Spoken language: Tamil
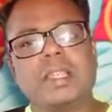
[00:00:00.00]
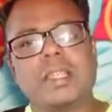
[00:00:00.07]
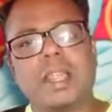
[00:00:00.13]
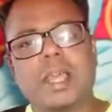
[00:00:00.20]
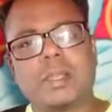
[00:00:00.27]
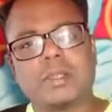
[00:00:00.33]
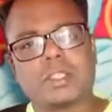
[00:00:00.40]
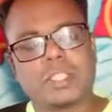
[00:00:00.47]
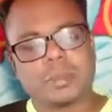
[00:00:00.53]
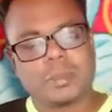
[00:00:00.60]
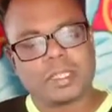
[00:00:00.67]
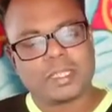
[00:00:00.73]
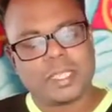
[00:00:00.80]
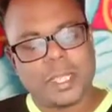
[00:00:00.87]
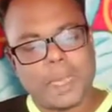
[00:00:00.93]
நான் யோசித்து
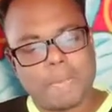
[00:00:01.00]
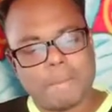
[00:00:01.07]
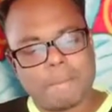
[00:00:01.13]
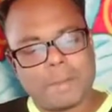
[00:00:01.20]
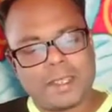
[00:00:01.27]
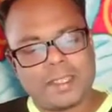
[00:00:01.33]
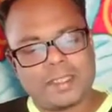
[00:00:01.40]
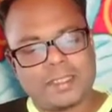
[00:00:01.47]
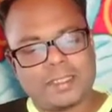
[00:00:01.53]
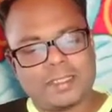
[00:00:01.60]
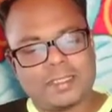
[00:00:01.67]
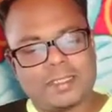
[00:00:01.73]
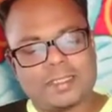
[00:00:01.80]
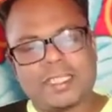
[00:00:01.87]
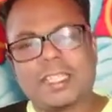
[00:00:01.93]
பார்த்தேன்
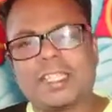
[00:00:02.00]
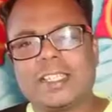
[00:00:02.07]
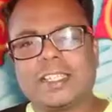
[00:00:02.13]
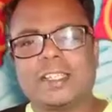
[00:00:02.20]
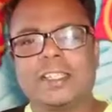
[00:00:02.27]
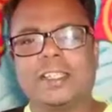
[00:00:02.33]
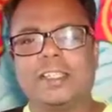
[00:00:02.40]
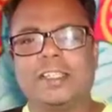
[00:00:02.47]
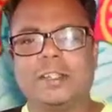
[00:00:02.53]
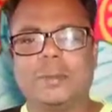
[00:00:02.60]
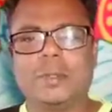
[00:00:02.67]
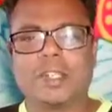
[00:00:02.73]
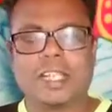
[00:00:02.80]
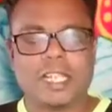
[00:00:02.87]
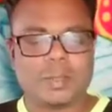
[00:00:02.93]
சே
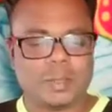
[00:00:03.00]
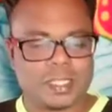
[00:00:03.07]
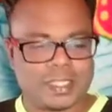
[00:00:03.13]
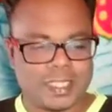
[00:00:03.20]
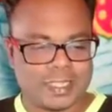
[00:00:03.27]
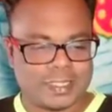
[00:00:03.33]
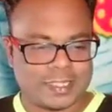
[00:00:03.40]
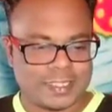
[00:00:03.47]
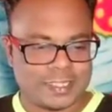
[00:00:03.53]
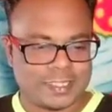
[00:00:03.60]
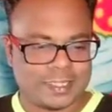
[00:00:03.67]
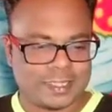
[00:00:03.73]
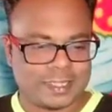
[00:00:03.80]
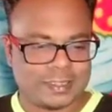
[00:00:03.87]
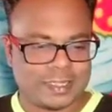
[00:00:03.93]
எவ்வளோ நல்ல ஒரு சான்ஸ்
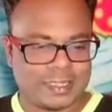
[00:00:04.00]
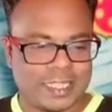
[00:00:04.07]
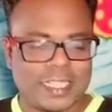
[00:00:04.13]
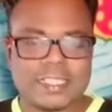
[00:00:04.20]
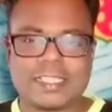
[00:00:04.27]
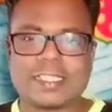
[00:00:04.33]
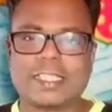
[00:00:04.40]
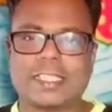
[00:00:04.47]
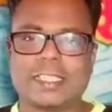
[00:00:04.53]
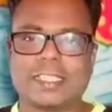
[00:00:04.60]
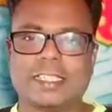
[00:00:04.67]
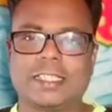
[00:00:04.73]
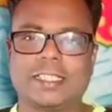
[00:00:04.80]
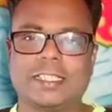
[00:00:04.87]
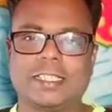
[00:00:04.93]
அந்த சான்ஸு
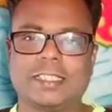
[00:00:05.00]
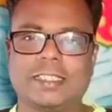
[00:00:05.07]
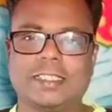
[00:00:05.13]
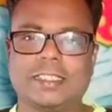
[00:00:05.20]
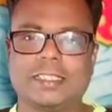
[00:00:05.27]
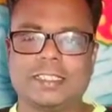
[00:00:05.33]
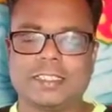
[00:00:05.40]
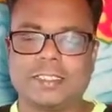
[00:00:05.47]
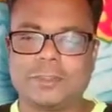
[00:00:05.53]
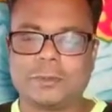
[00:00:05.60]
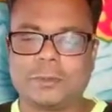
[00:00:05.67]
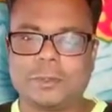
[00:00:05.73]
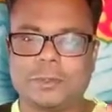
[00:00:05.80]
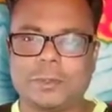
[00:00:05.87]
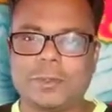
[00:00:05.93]

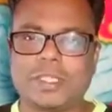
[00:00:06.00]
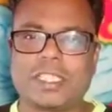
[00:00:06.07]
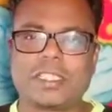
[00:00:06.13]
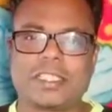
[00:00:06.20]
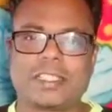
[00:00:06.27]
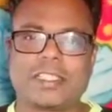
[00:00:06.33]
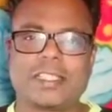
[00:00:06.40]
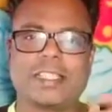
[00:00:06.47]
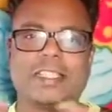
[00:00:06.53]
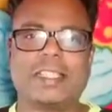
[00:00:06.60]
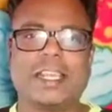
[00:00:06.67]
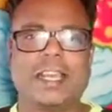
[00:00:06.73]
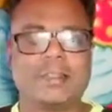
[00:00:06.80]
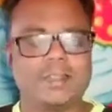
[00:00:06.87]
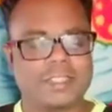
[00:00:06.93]
சுவிசேஷன்
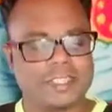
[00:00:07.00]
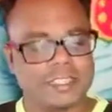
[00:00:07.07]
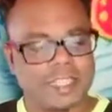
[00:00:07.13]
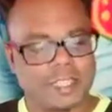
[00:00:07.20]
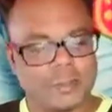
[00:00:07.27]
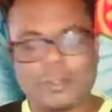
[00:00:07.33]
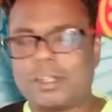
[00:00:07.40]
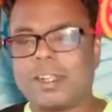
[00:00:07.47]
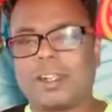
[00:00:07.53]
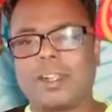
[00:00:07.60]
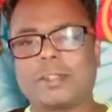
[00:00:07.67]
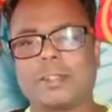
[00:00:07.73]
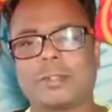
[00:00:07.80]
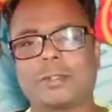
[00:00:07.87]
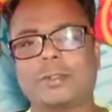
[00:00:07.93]
செய்தியை அறிவிச்சிருந்தா எவ்வளோ நல்லா
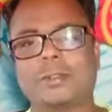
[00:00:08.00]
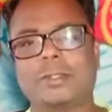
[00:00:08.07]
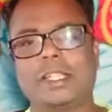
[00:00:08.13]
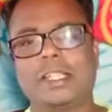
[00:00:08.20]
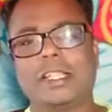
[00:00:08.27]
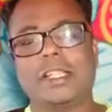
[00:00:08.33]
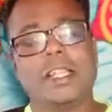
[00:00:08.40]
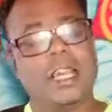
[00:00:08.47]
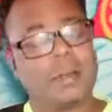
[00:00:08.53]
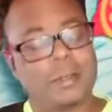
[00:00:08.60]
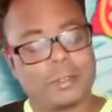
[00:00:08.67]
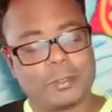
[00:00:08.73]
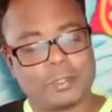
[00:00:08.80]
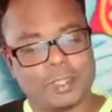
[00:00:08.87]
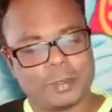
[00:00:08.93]
இருந்திருக்கும்
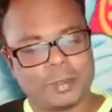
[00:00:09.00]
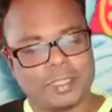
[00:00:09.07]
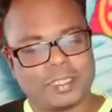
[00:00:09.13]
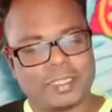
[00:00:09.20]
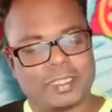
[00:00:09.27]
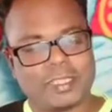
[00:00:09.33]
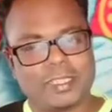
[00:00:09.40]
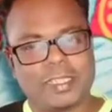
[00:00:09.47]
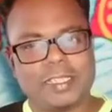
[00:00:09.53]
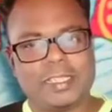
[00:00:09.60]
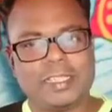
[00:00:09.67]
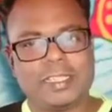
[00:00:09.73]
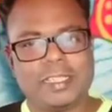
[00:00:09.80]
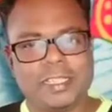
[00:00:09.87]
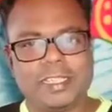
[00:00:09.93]
அப்படின்னு யோசித்து பார்த்தேன்
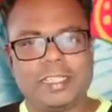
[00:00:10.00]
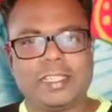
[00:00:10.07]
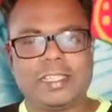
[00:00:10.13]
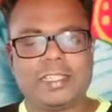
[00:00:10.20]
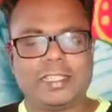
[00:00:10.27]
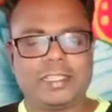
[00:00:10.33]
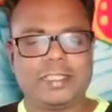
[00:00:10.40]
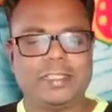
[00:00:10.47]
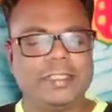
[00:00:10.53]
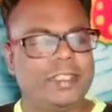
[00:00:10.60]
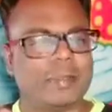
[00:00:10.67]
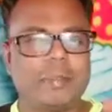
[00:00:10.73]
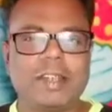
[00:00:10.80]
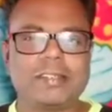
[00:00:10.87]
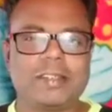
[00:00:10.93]
இன்றைக்கி
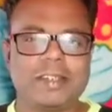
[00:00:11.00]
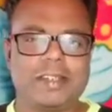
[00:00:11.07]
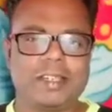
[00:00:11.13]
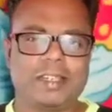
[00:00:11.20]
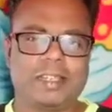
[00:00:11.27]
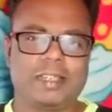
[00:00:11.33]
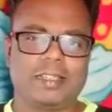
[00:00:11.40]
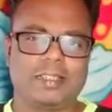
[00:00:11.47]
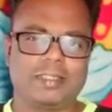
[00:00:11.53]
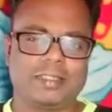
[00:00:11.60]
இங்கே மாத்திரம் இல்லைங்க